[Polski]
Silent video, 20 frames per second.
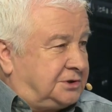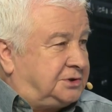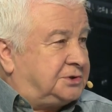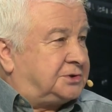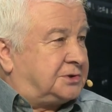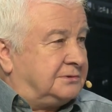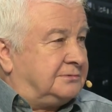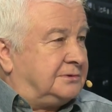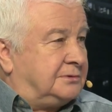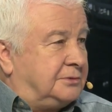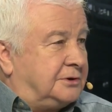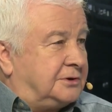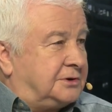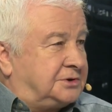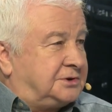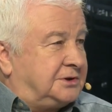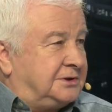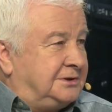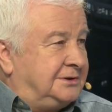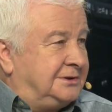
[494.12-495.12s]
ciszy
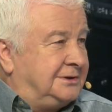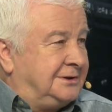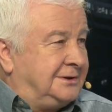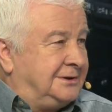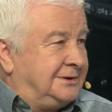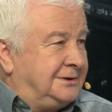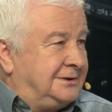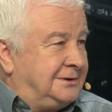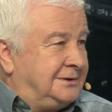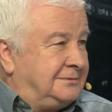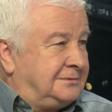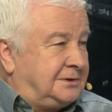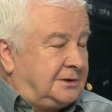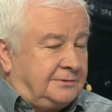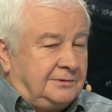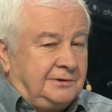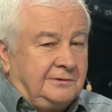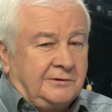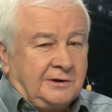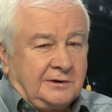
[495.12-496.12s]
wyborczej. Mhm, mhm. tej
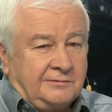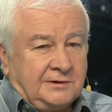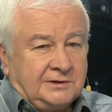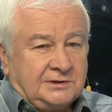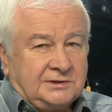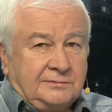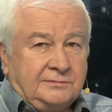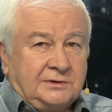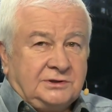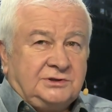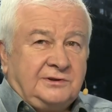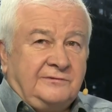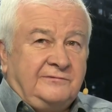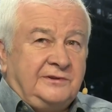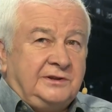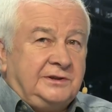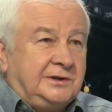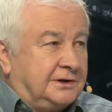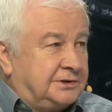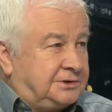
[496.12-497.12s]
chwili frekwencje będzie
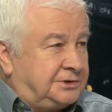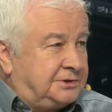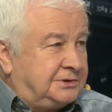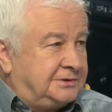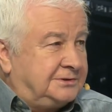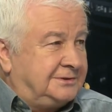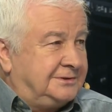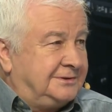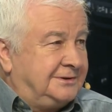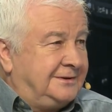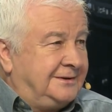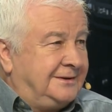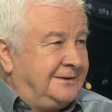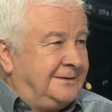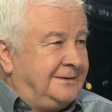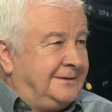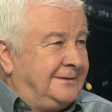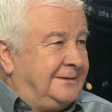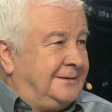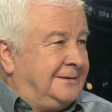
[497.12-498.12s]
widać.
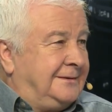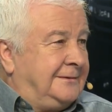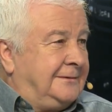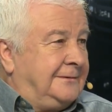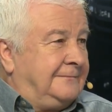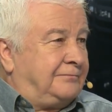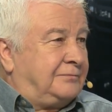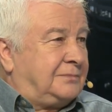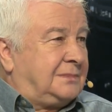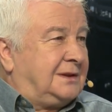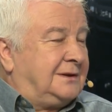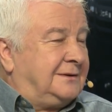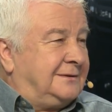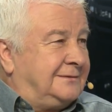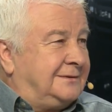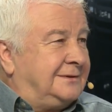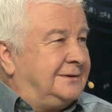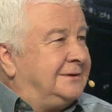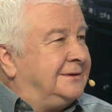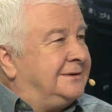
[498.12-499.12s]
No ale te
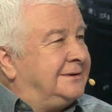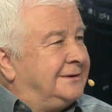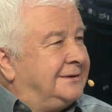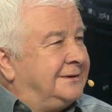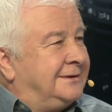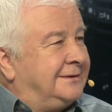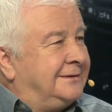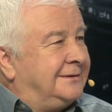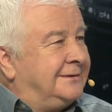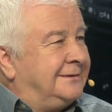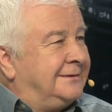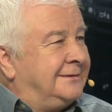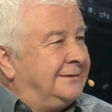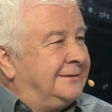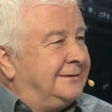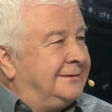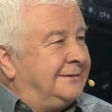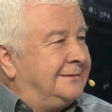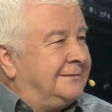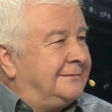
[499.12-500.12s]
urny były
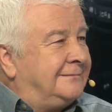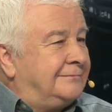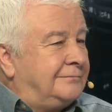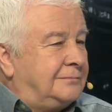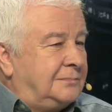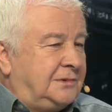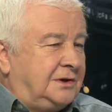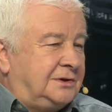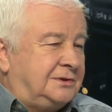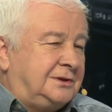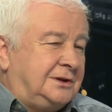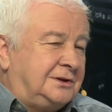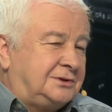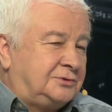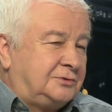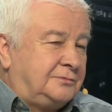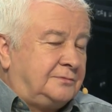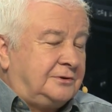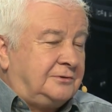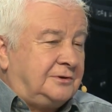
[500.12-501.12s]
przezroczyste też wcześniej. No też
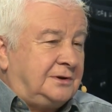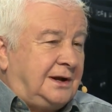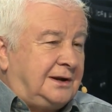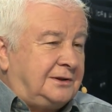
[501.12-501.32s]
były, no,